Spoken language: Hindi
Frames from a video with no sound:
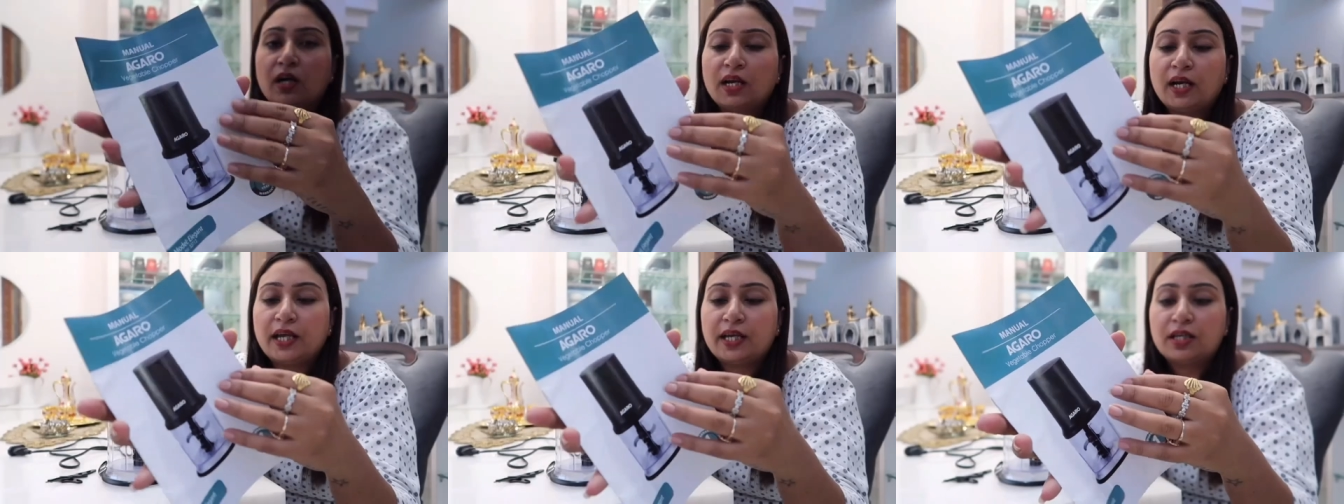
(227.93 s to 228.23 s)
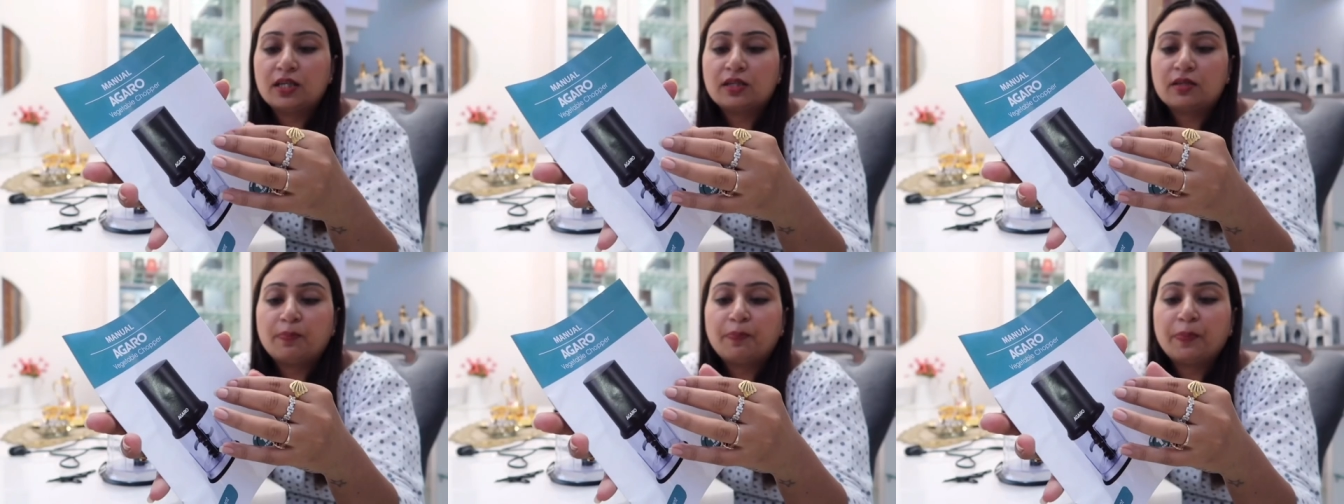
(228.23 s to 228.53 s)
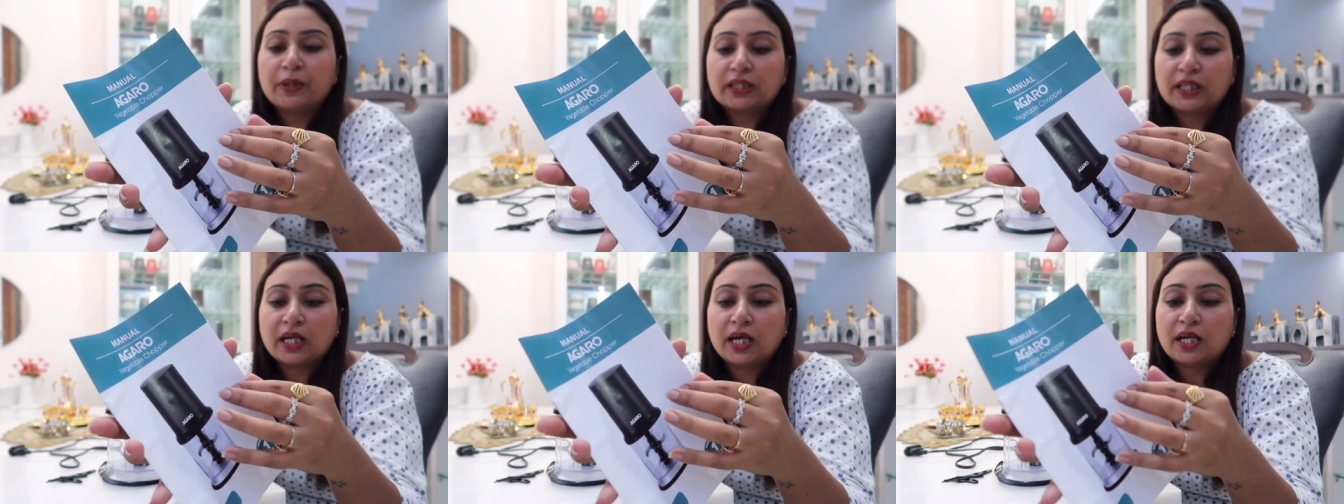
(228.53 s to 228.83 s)
लाइक
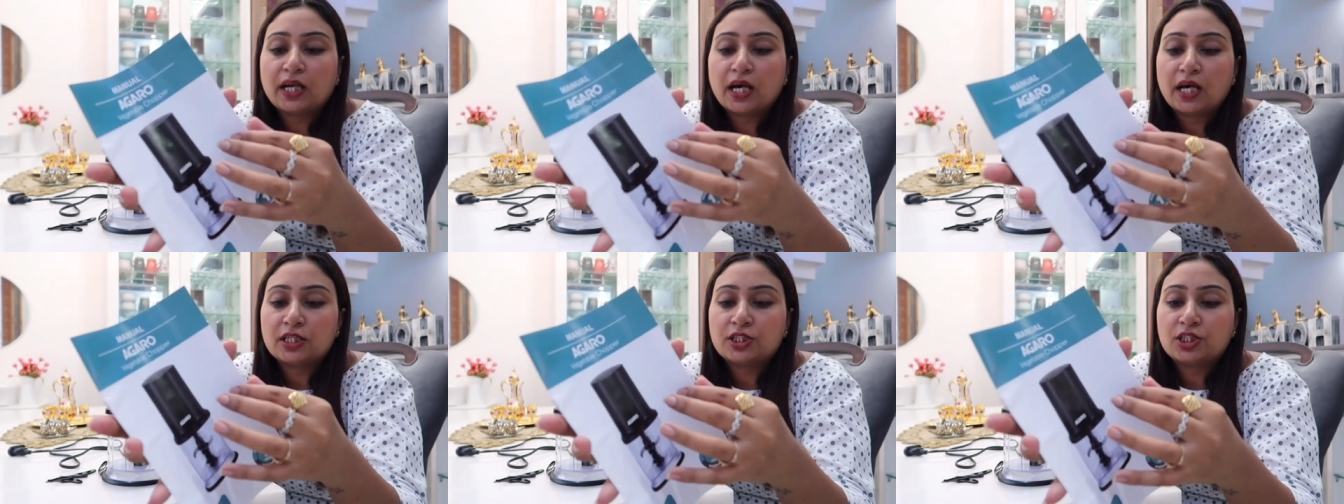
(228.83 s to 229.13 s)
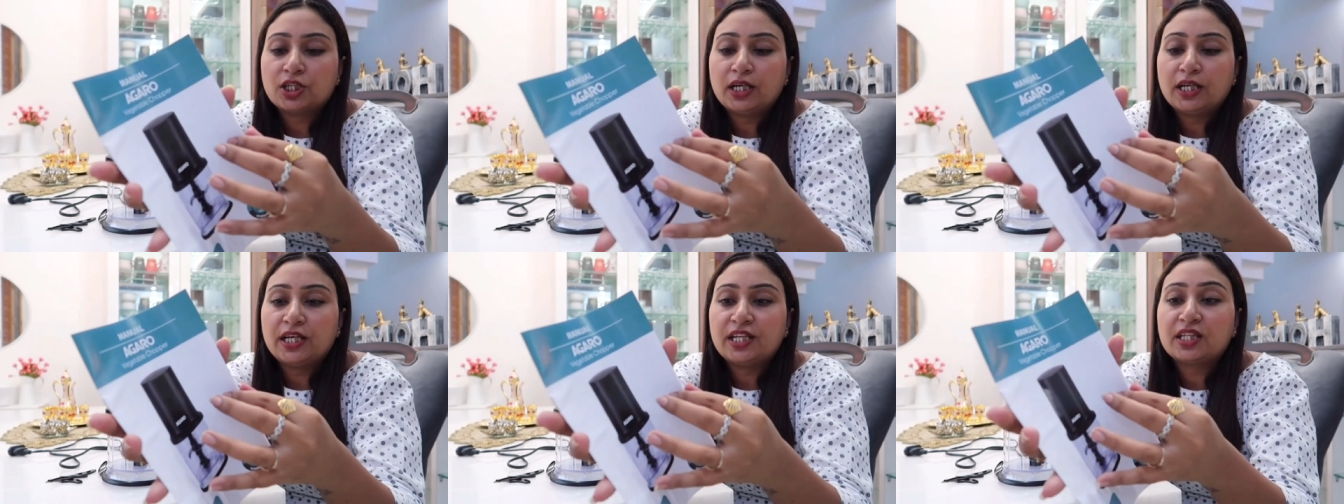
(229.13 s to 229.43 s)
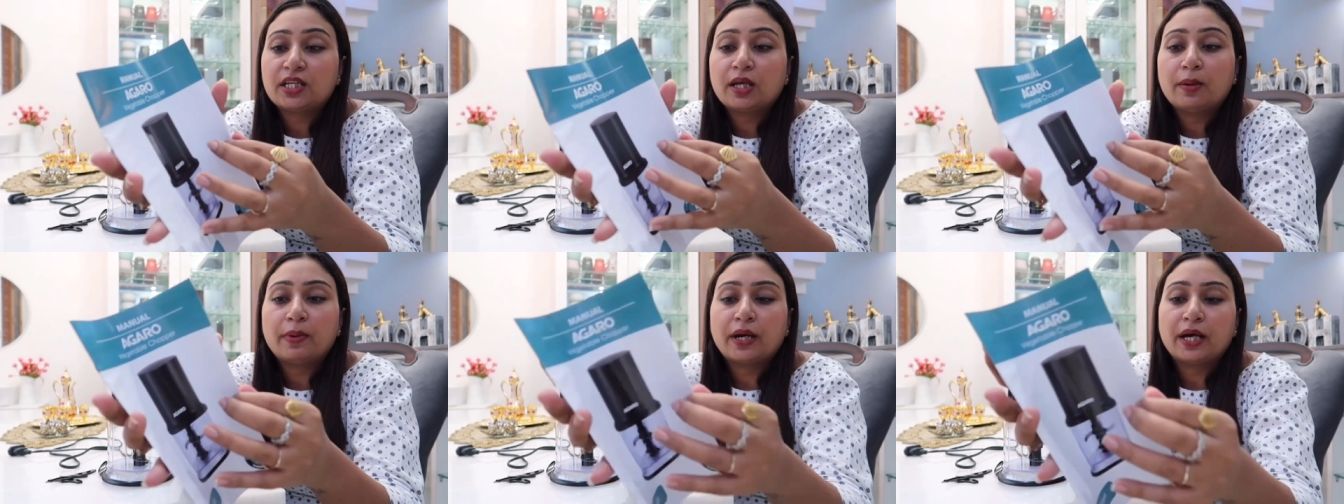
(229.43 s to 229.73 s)
पता ना चले
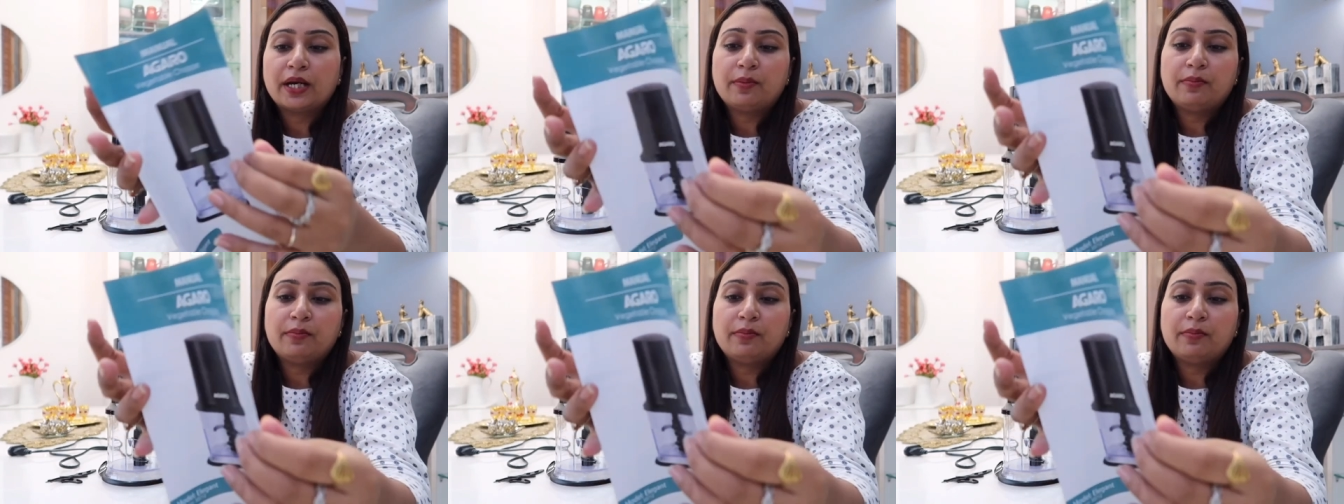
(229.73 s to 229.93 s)
इसके बारे